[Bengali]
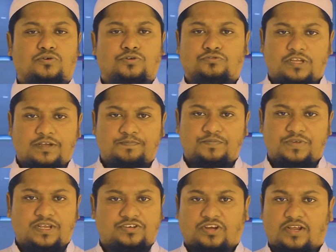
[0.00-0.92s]
অতএব
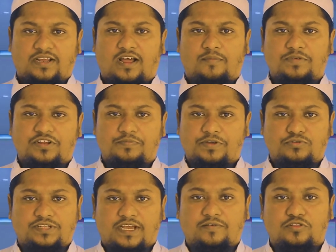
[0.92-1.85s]
এই শাকিল আহমেদের
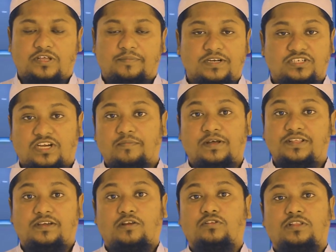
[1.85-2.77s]
বিরুদ্ধে এখন দেখবেন
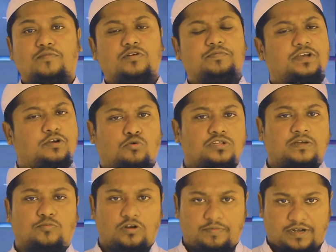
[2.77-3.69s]
সাংবাদিকরাও তেমন
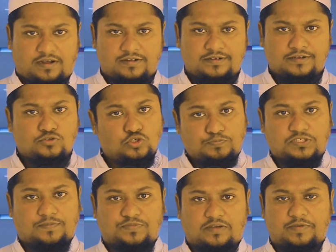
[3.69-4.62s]
কথা বলবে না
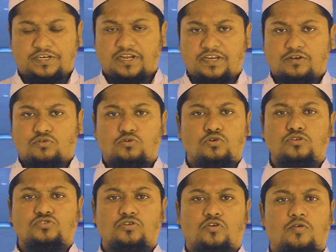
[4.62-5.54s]
চুপচাপ থাকবে এটা নিয়ে কোনো
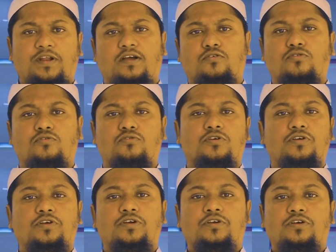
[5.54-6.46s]
হুলস্থুল হবে না কোনো
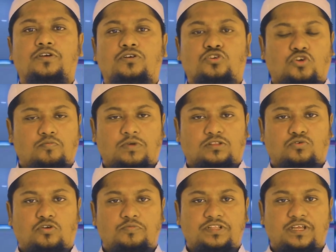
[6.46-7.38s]

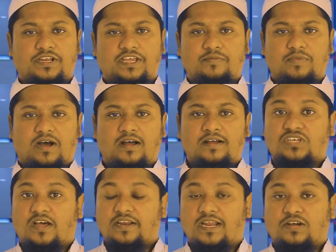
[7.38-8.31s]
সংবাদকর্মীদের কিংবা
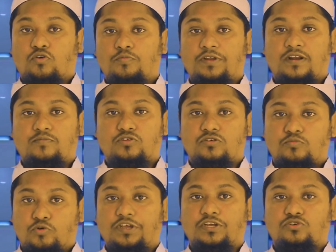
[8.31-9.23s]
চাহারিয়া কবিরের মতো
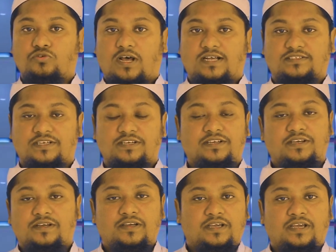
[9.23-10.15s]
মুরগি চোরা আছে
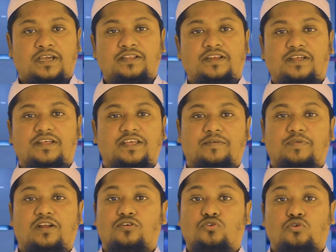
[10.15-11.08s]
এদেরকে
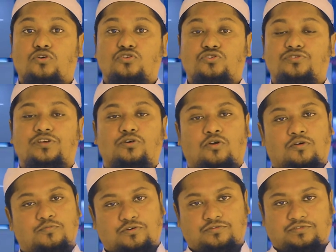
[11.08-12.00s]
দেখবেন না টকশুতে
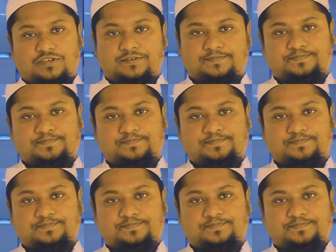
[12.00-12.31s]
গরম করতে